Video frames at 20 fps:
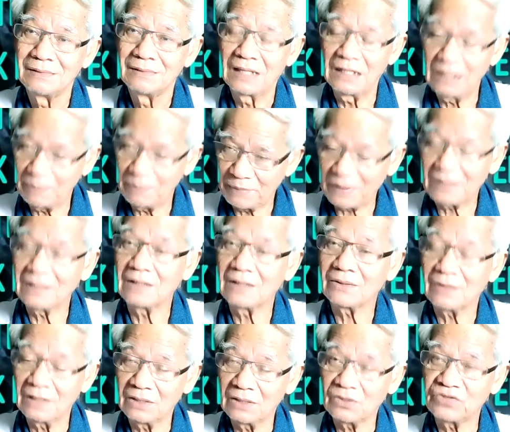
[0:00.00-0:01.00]
คิดให้เป็นนะ
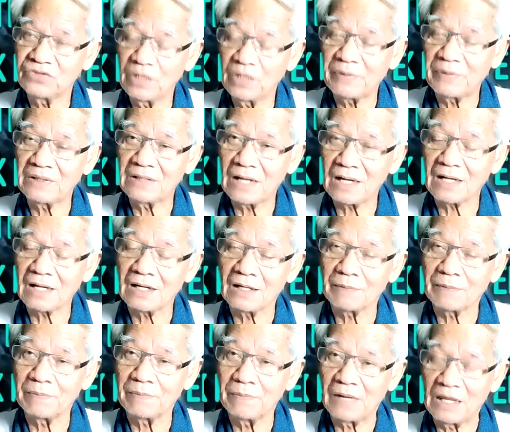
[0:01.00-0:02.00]
ตอนนี้ต้องใช้ปัญญาระดั
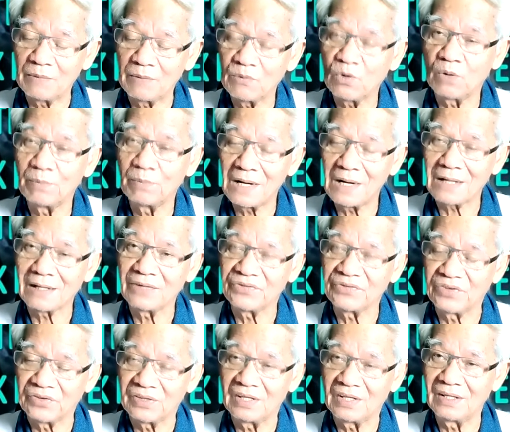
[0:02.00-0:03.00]
บแหลมคมมากนะ
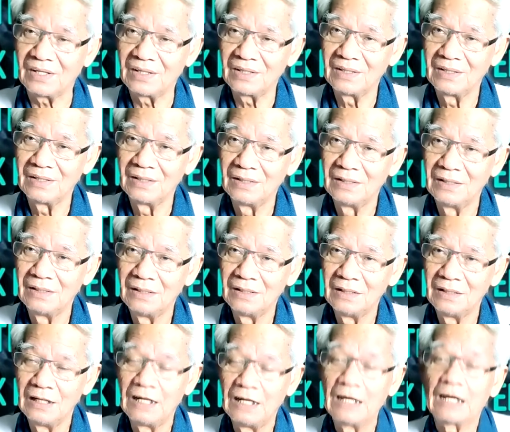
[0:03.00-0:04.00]
สิทธิ
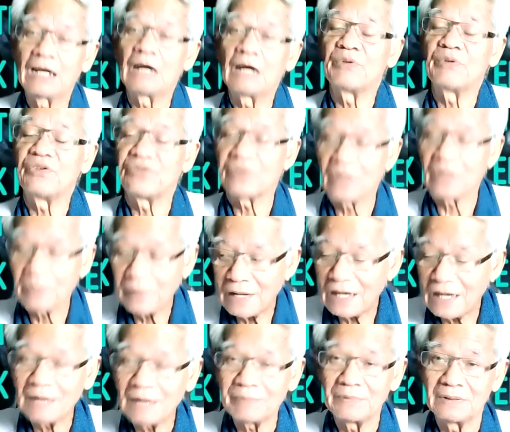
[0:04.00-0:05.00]
กับอิสร
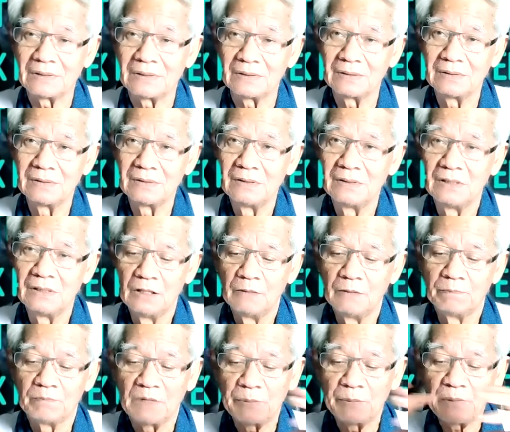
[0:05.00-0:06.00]
ภาพ
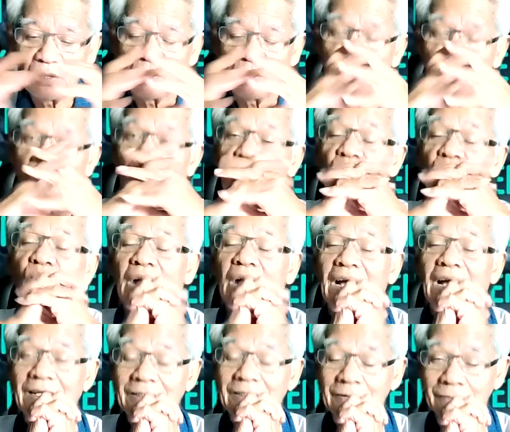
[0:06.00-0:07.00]
มันเป็นของคู่
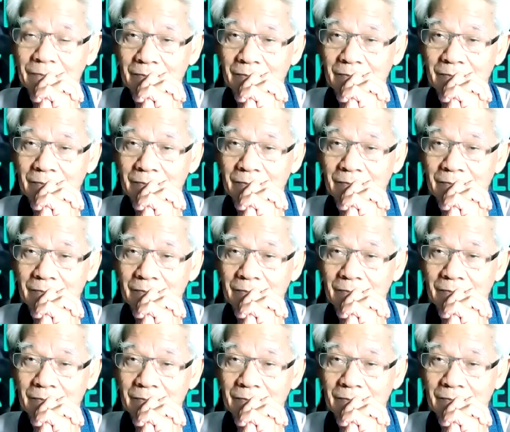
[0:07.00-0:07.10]
กัน